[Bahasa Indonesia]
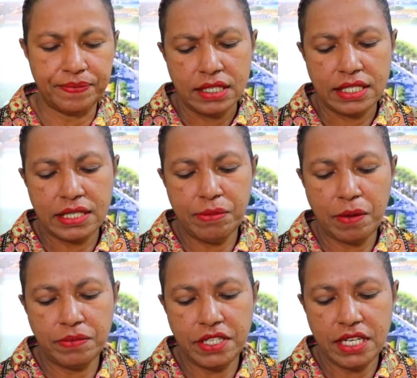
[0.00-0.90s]

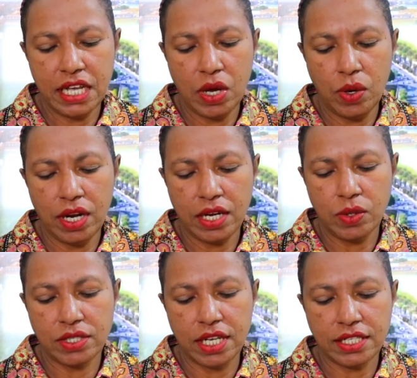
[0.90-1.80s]
Sebab jika oleh
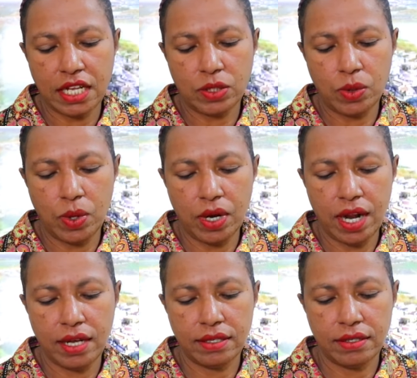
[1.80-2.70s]
dosa satu
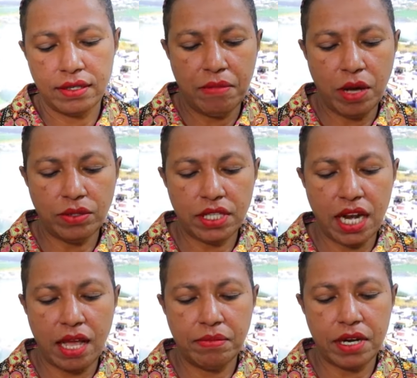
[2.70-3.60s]
orang mau
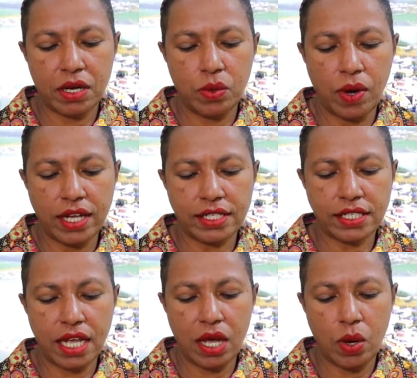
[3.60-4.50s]
telah
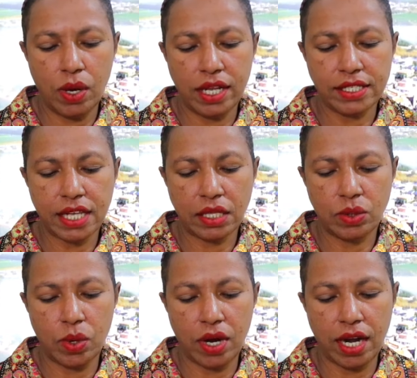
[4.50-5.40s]
berkuasa oleh
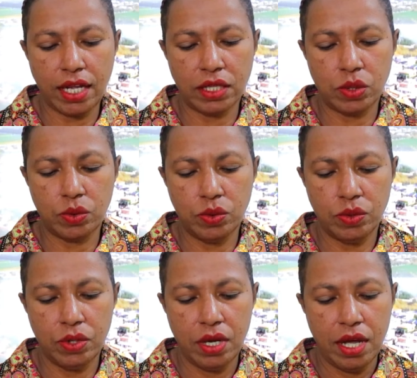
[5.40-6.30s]
satu orang itu,
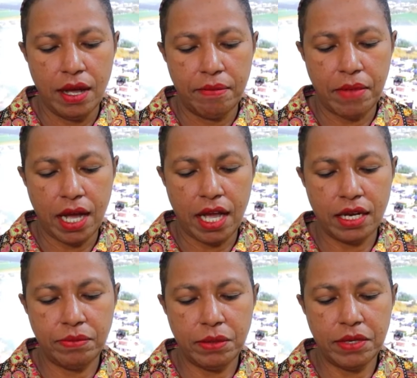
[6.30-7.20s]
maka
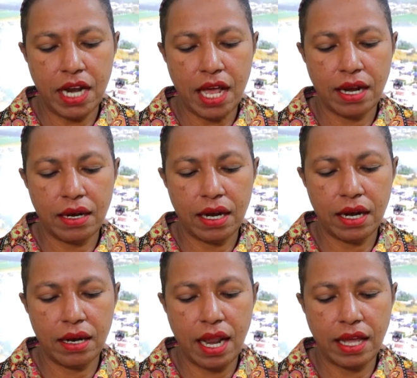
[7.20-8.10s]
lebih benar
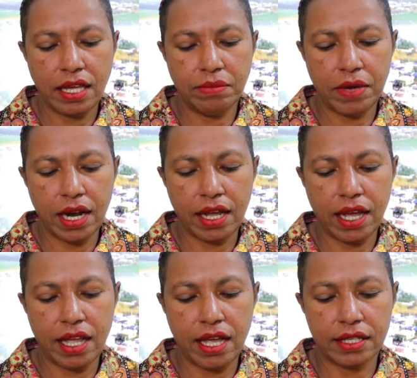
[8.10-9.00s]
lagi
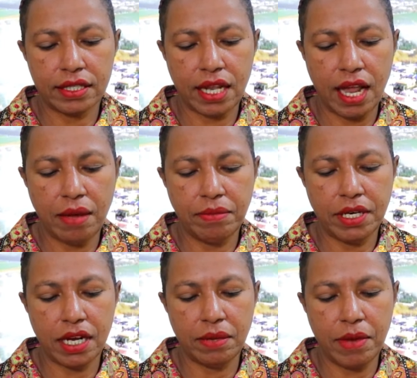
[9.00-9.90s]
mereka yang telah
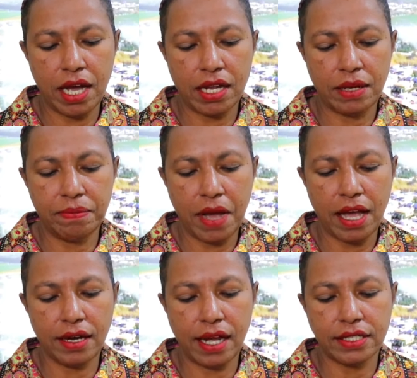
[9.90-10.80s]
menerima
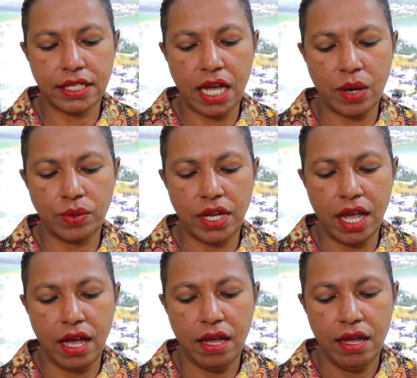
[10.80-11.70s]
kelimpahan kasih
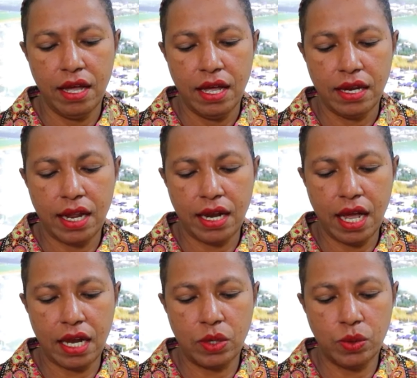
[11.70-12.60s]
karunia
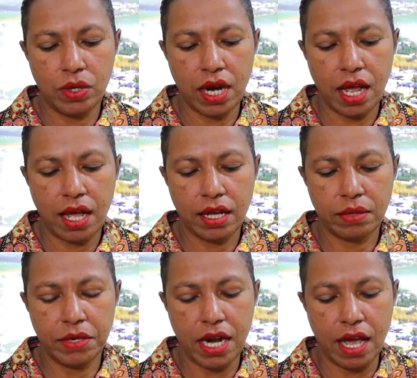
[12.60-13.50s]
dan anugerah
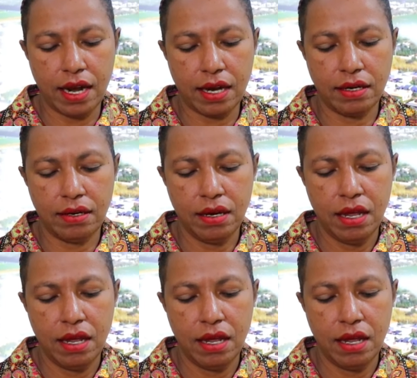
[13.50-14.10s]
kebenaran